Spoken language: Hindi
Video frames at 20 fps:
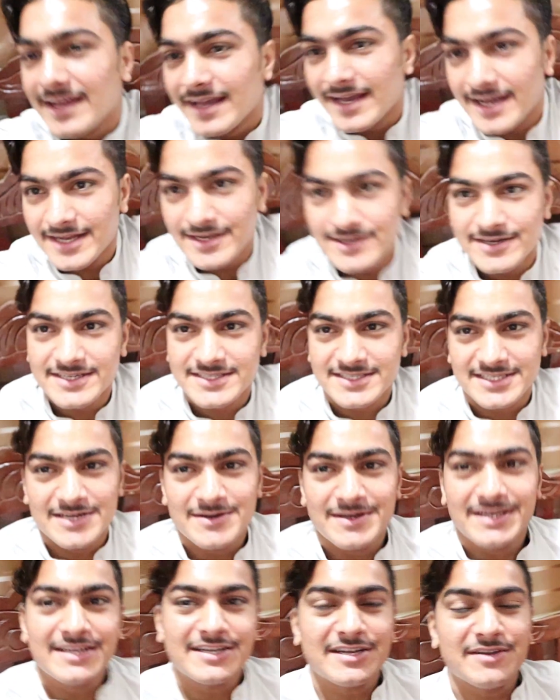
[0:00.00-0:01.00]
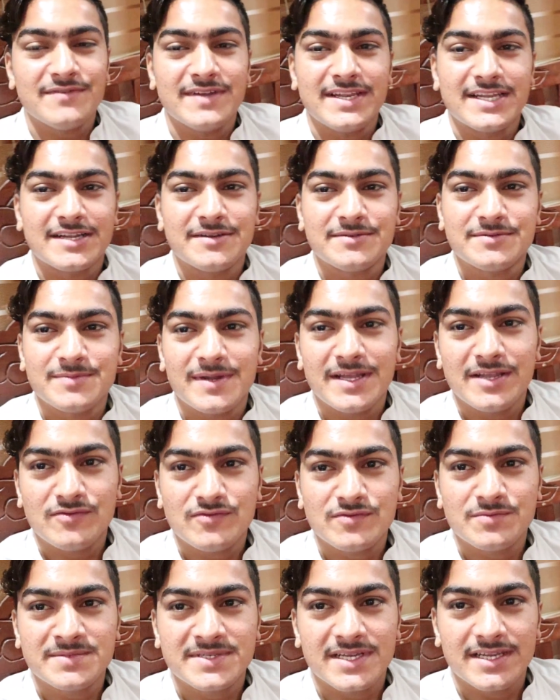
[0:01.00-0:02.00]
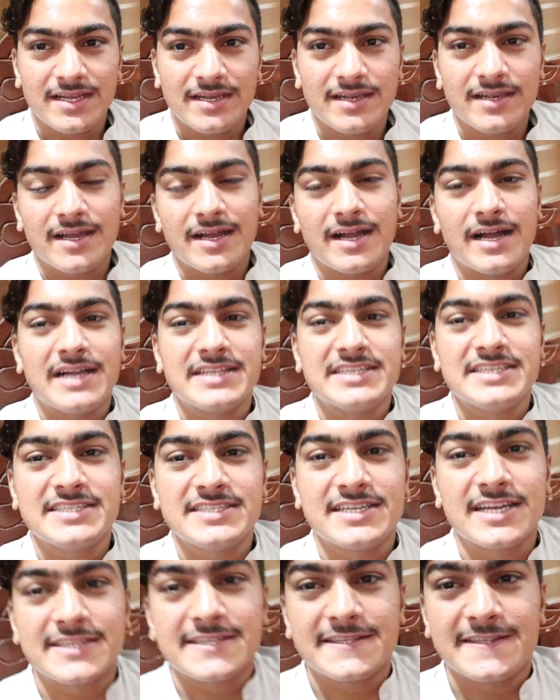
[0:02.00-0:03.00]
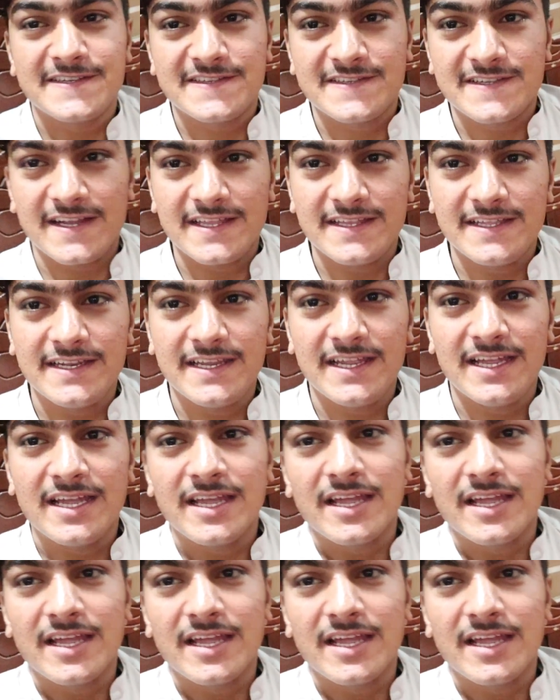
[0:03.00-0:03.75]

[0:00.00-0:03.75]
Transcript: हेलो अस्सलाम वालेकुम वेलकम टू माय यूट्यूब चैनल आज ईद का तीसरा दिन है